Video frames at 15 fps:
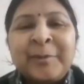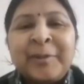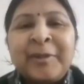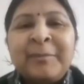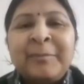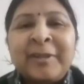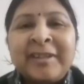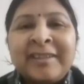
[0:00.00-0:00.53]

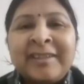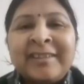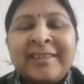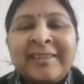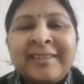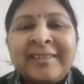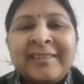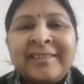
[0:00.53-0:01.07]
बहुत बढ़िया
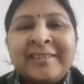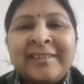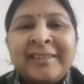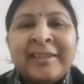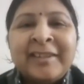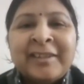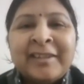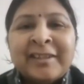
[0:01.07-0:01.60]
रहा
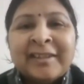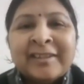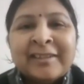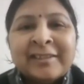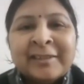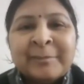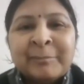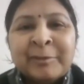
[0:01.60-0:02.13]

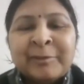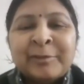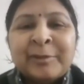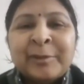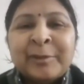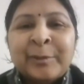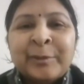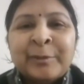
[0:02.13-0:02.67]

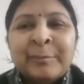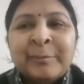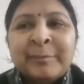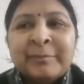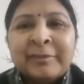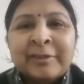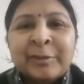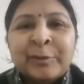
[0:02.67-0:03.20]
बिल्कुल दो
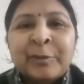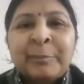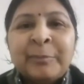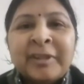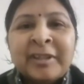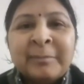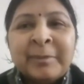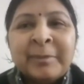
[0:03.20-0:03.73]
अच्छा। दो
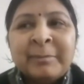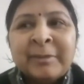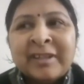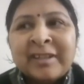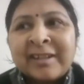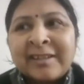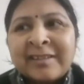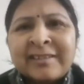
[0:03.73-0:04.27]
मिनट भी
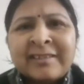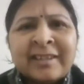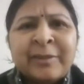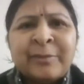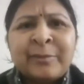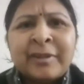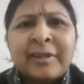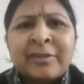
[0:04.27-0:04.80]
मेरे ख्याल
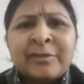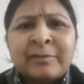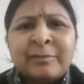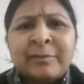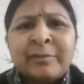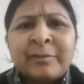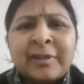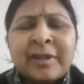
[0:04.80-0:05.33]
नहीं होगा जो
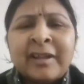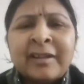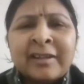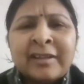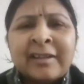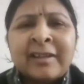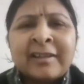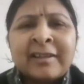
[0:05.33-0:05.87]
उन्होंने कहा
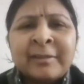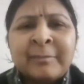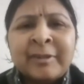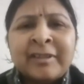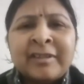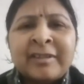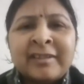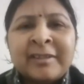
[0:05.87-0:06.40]
कि आंखें
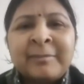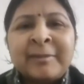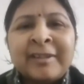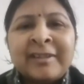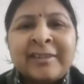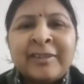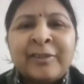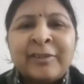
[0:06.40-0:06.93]
बंद करके
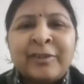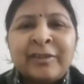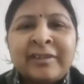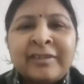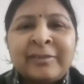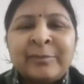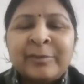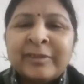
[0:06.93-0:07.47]
बैठे
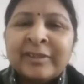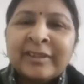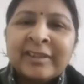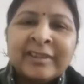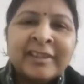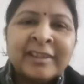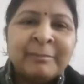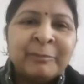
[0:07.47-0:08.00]
और उतने
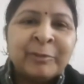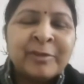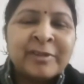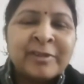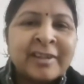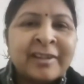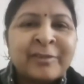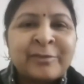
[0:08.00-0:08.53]
ही देर में उन्होंने
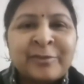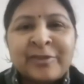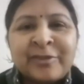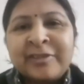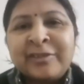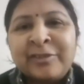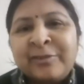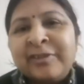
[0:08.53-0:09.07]
सारा
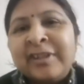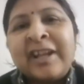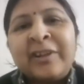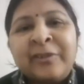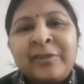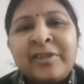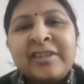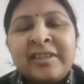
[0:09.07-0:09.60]
कुछ जो
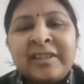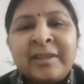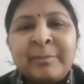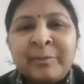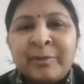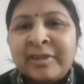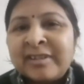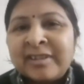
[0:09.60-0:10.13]
डायग्नोस किया
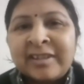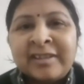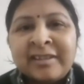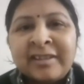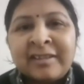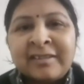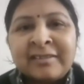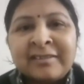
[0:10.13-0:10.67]
बहुत सही
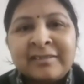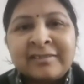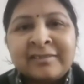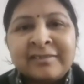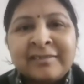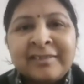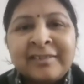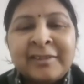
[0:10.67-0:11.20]
था
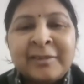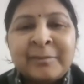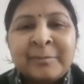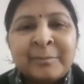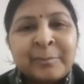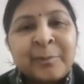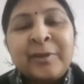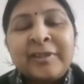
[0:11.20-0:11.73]

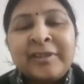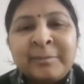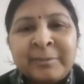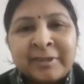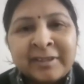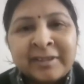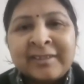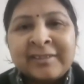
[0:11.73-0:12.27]
बहुत ही
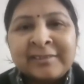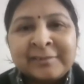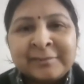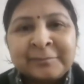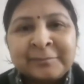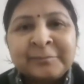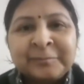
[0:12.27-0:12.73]
बढ़िया